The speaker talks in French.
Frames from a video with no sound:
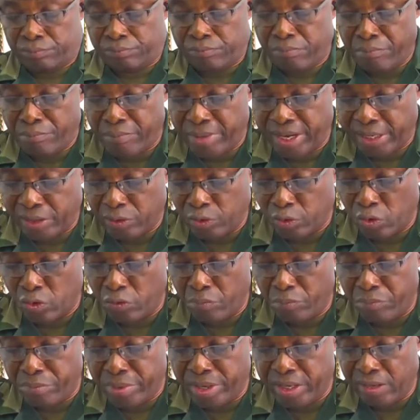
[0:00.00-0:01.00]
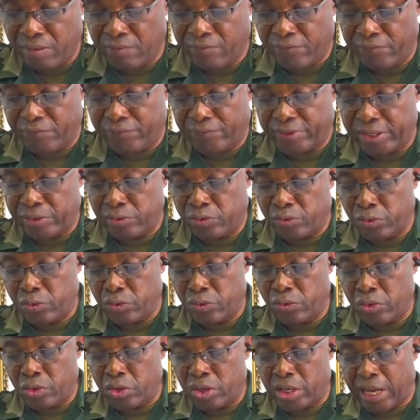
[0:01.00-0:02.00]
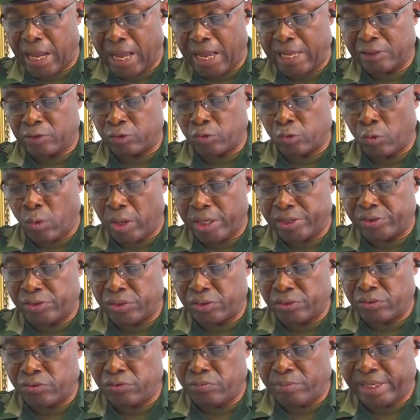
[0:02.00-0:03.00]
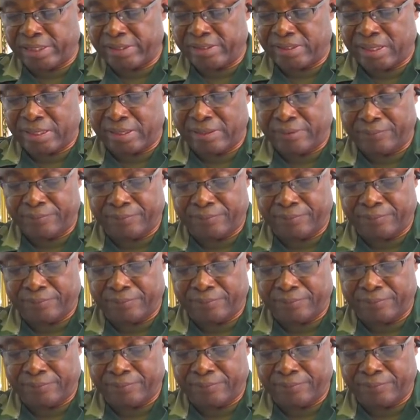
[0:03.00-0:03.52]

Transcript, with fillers: mai 2022 à 3 heures du matin.